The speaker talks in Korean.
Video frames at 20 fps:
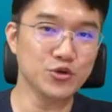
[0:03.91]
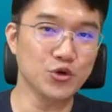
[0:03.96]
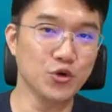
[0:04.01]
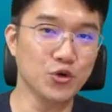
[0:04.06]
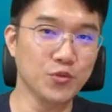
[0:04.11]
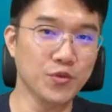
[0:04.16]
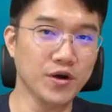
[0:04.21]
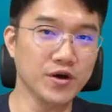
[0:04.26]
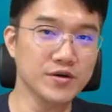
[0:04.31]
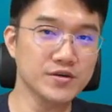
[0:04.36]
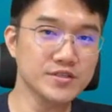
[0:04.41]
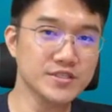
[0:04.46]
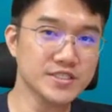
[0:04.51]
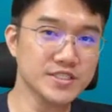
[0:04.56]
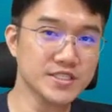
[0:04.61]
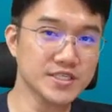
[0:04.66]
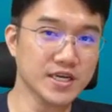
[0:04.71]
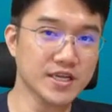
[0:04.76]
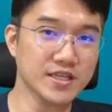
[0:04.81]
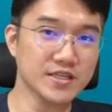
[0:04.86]
요번
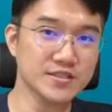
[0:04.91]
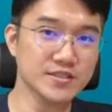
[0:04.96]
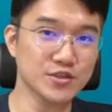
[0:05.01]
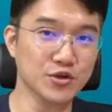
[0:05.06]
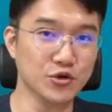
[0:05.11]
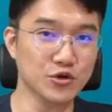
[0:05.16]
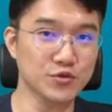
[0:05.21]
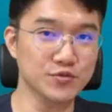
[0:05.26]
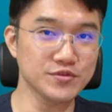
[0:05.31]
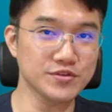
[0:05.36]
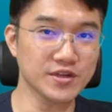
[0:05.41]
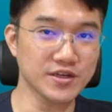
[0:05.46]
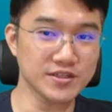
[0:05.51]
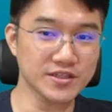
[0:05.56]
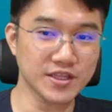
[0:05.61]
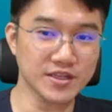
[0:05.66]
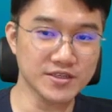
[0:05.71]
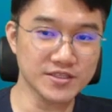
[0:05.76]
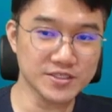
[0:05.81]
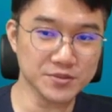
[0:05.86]
시간에는
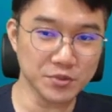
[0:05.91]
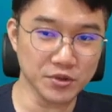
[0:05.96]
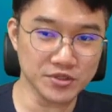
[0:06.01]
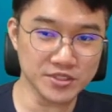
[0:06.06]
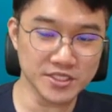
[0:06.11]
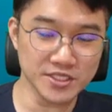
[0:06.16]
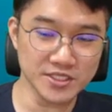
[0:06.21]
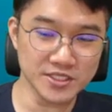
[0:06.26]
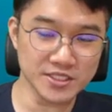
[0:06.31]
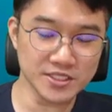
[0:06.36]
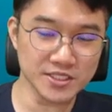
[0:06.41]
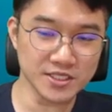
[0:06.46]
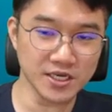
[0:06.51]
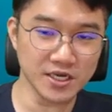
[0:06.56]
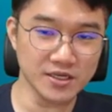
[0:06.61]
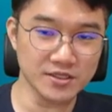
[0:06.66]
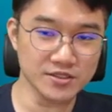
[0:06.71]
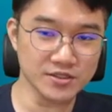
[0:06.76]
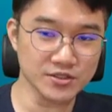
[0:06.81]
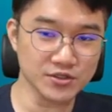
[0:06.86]
여러분들한테는 뭐
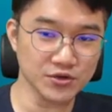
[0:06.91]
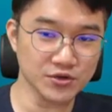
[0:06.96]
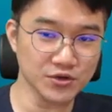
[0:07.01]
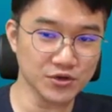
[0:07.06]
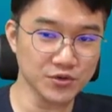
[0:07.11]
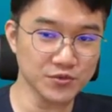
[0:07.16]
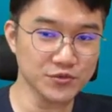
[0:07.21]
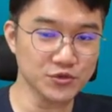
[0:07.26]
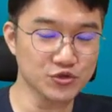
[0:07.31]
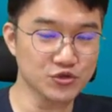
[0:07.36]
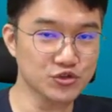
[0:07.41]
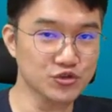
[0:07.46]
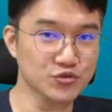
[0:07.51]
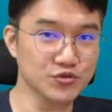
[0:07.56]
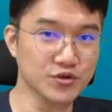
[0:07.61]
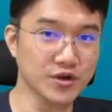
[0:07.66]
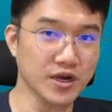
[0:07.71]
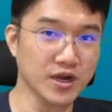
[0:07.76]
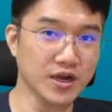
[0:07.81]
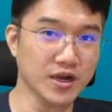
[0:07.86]
실시간처럼
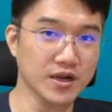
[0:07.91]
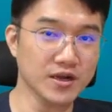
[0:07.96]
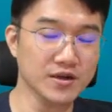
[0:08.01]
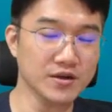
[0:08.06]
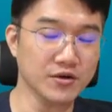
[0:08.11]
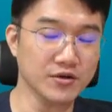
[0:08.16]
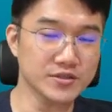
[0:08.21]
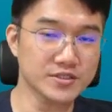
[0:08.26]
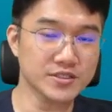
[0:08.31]
유튜브가 어,